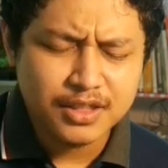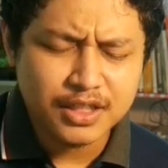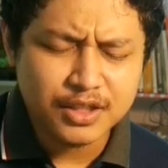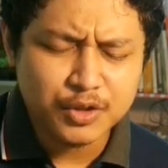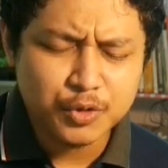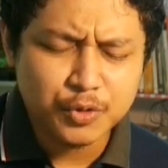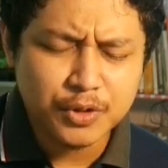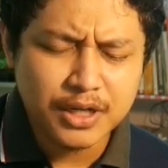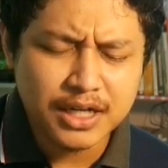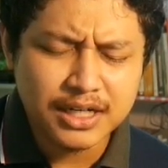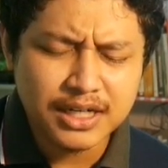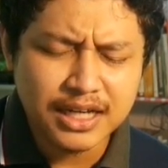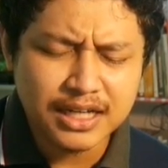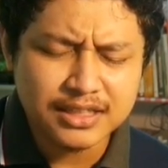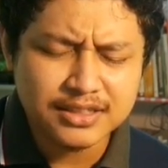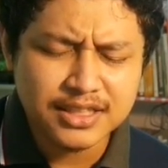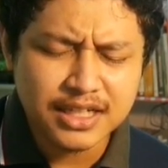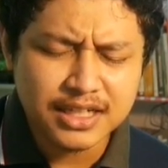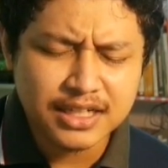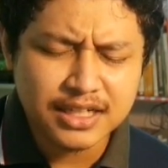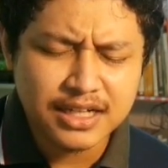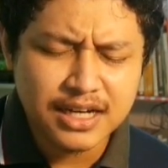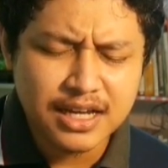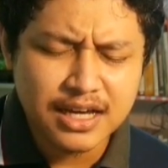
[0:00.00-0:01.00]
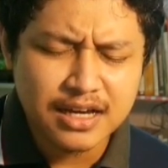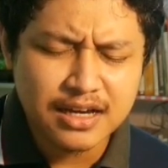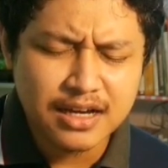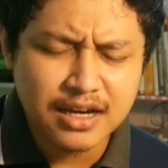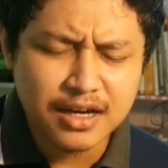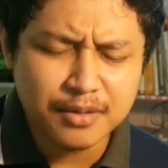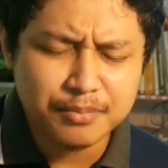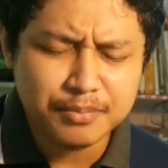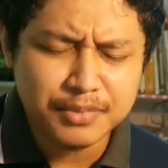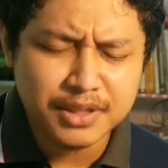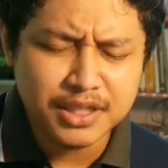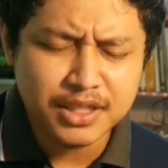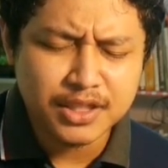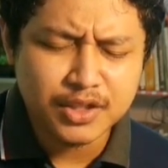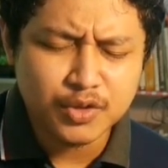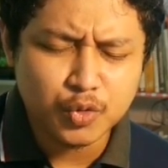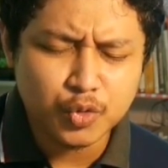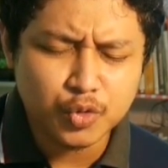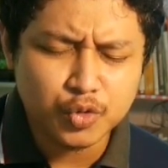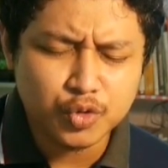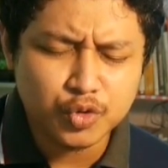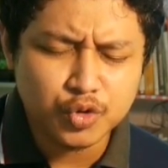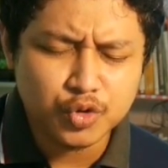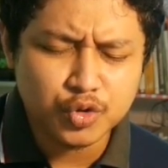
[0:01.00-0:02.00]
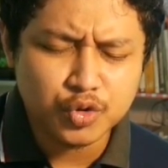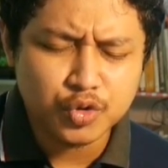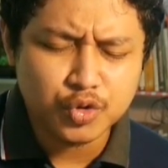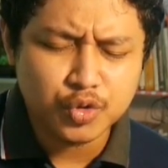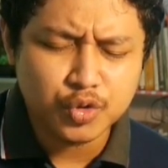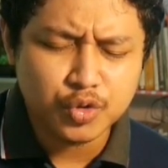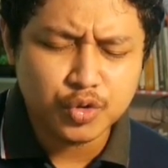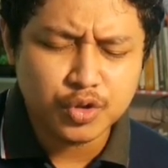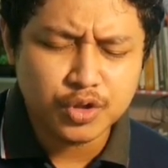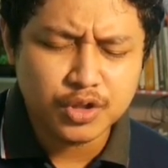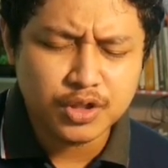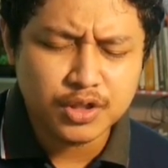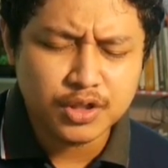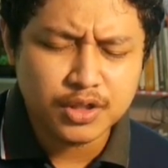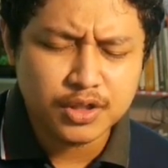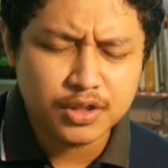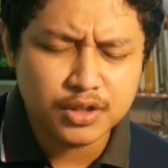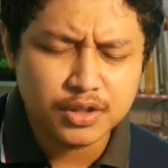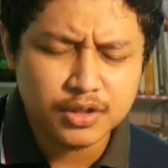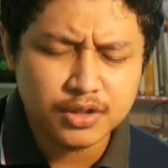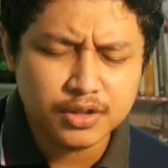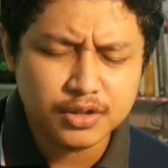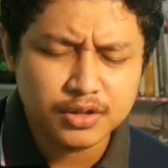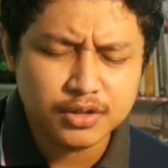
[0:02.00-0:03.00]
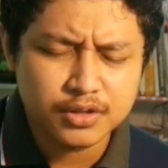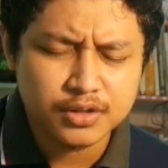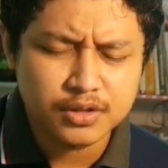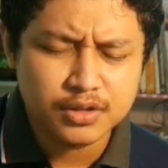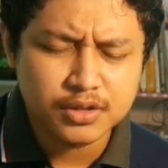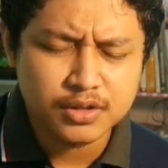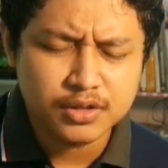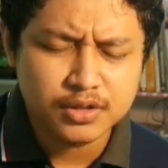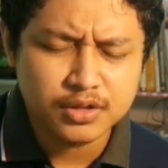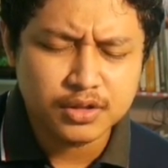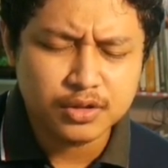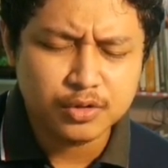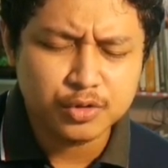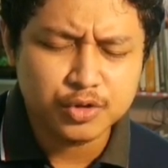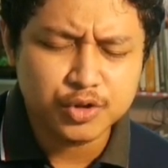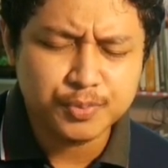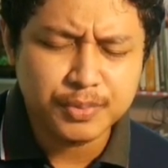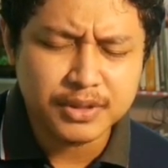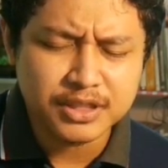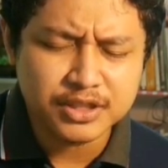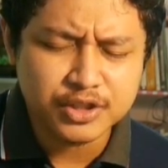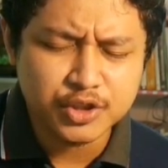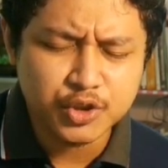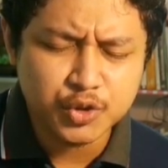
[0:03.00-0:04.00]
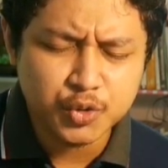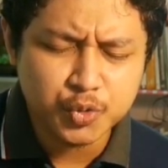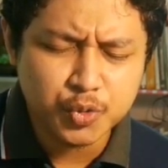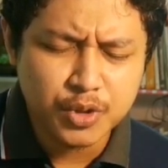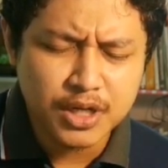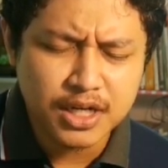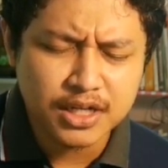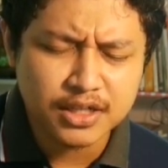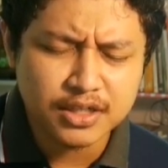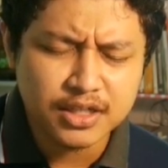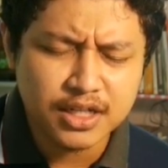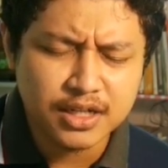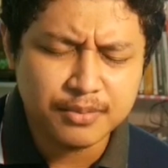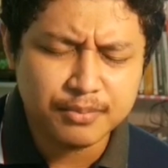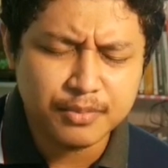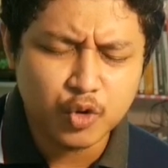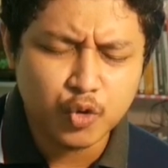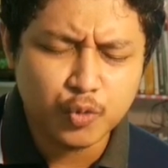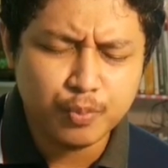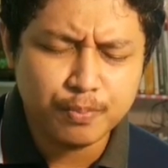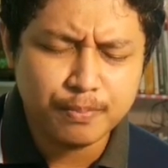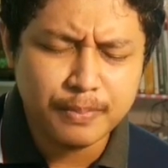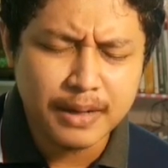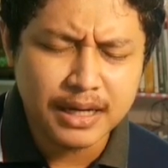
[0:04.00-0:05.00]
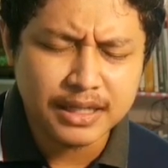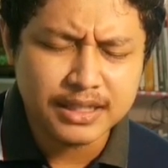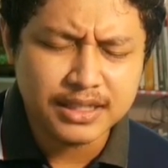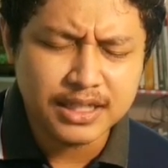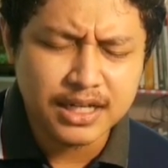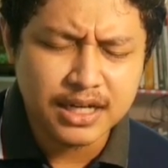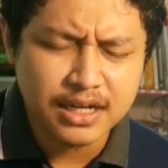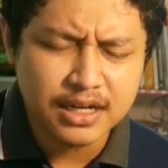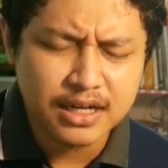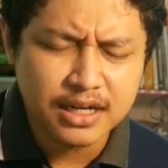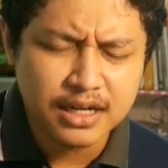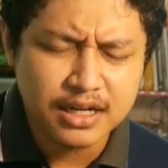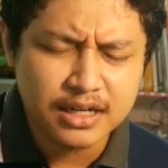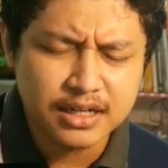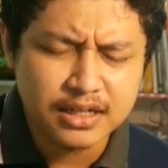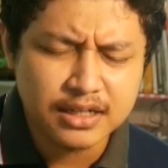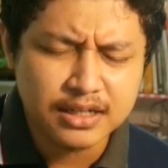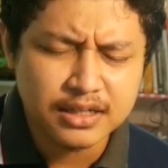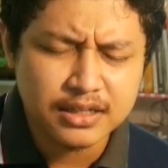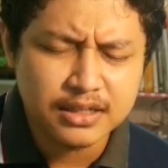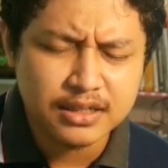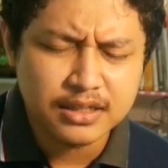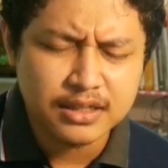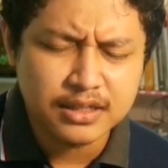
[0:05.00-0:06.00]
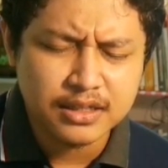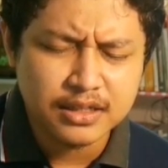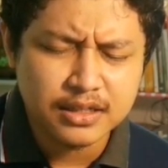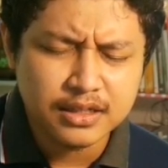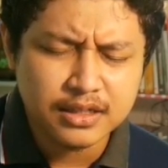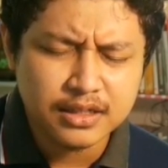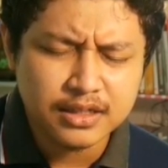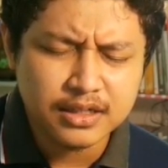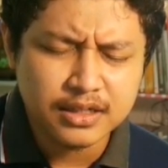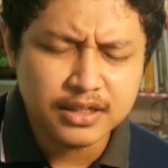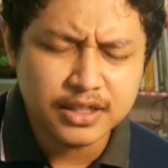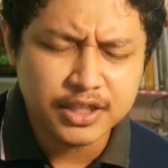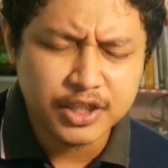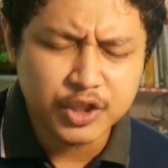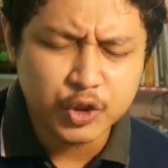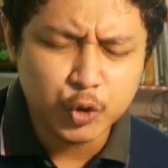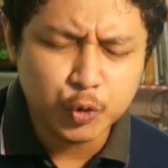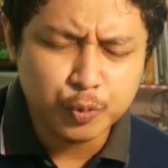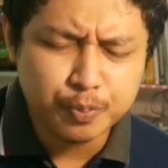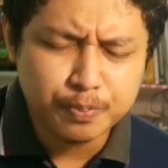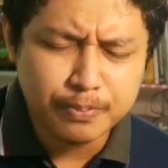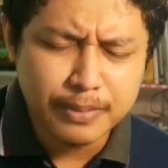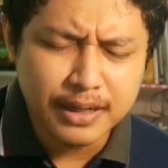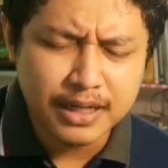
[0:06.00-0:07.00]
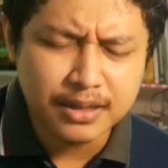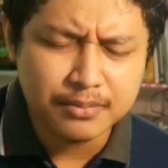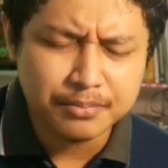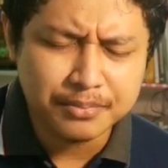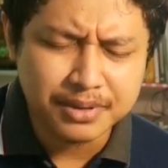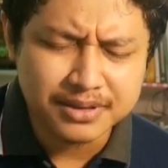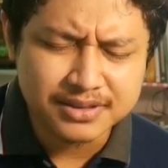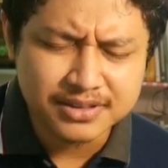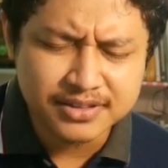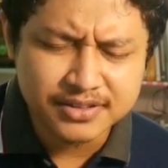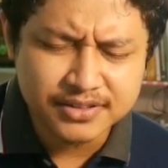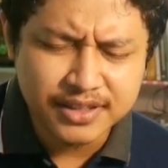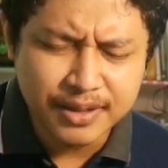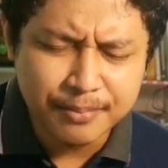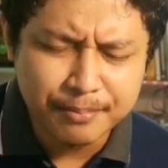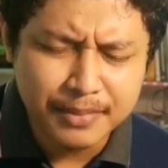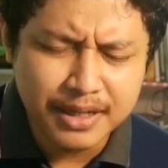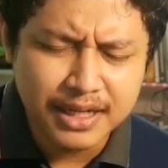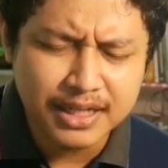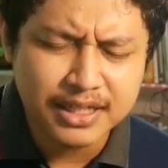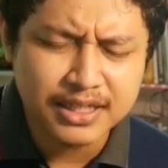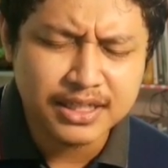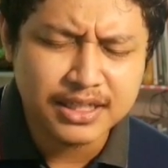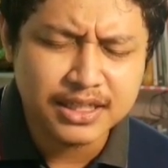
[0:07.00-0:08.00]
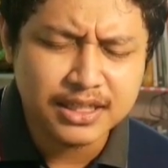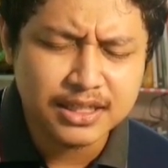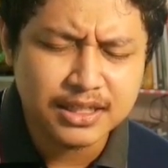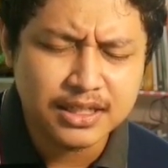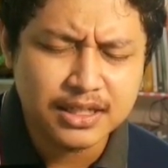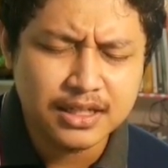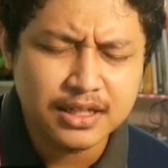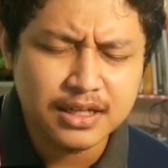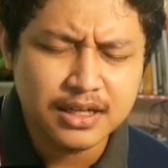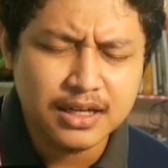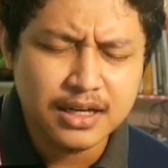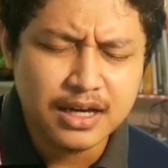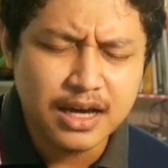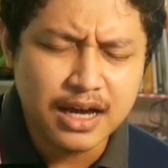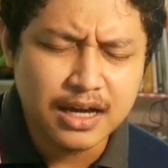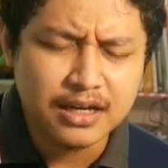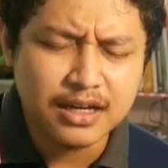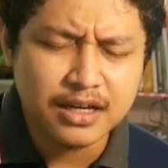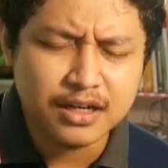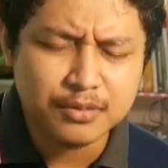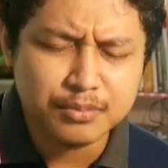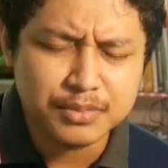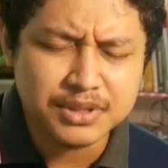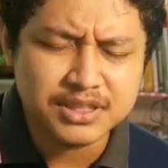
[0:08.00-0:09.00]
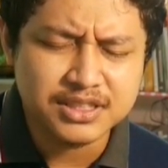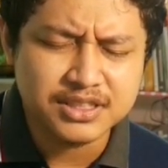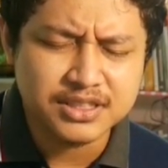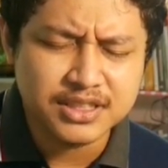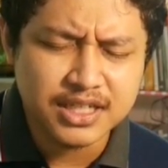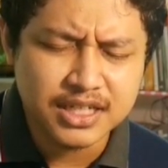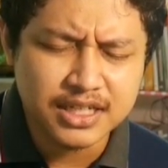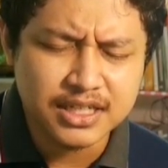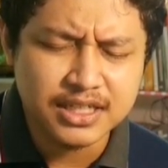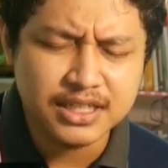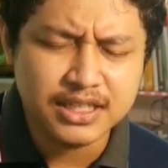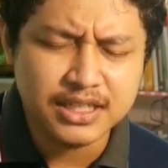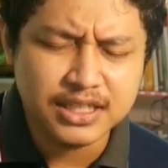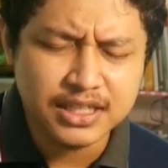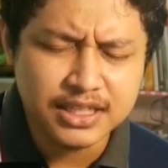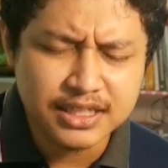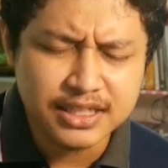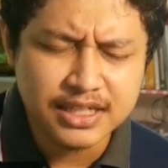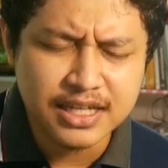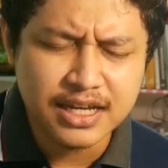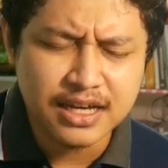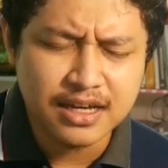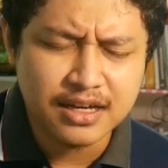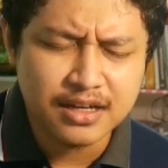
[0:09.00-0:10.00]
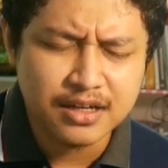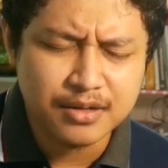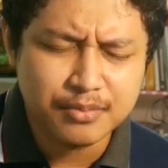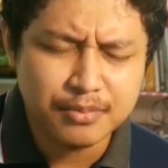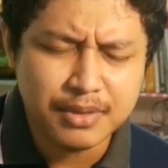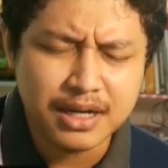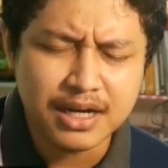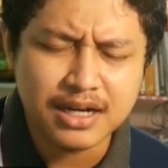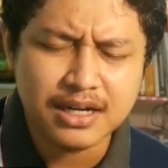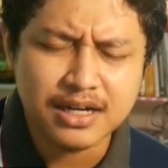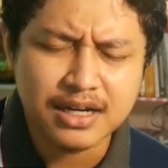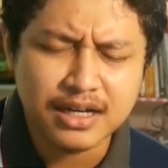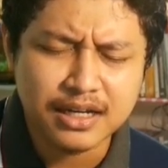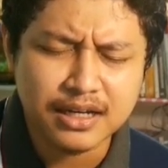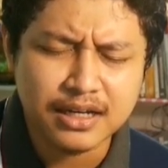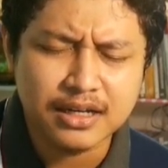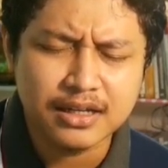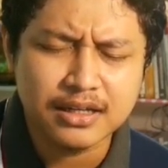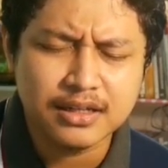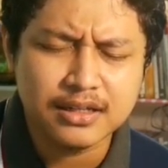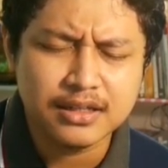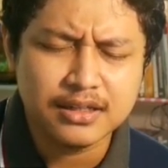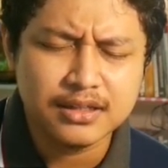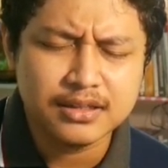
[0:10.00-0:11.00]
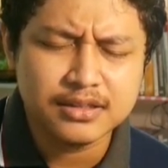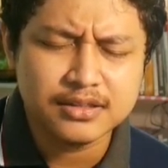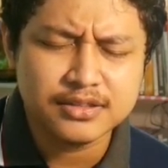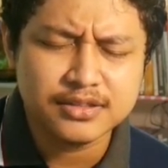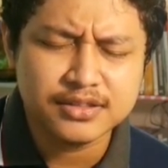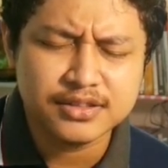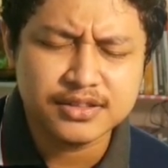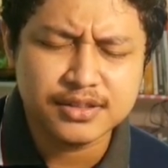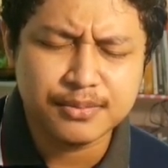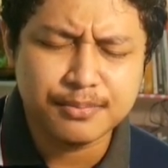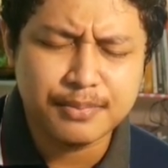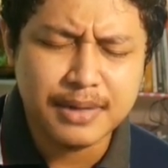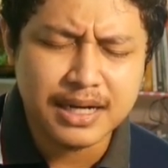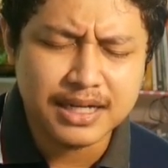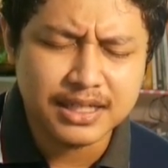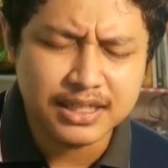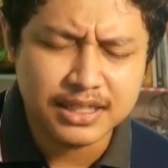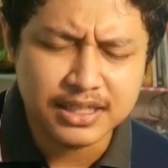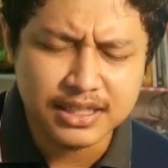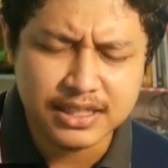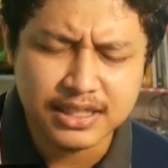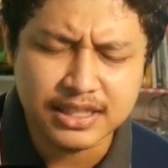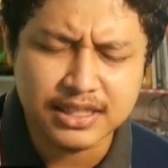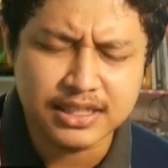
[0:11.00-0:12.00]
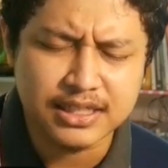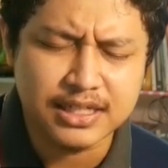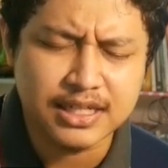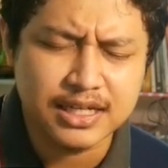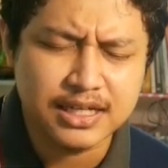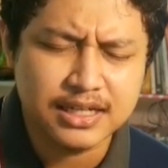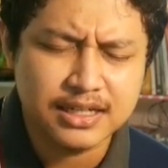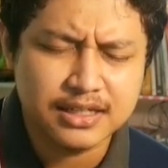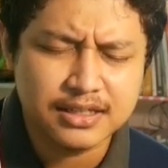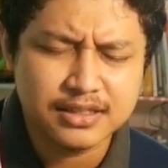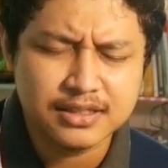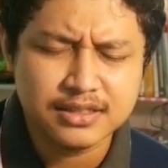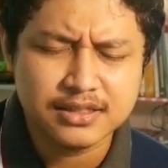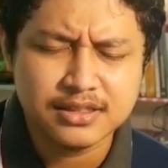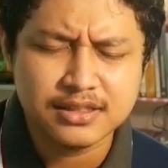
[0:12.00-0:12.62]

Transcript: Ya Tuhan, ajarilah kami untuk terus berjuang dan mengupayakan kehidupan bersama ini agar menjadi indah, bahkan semakin indah.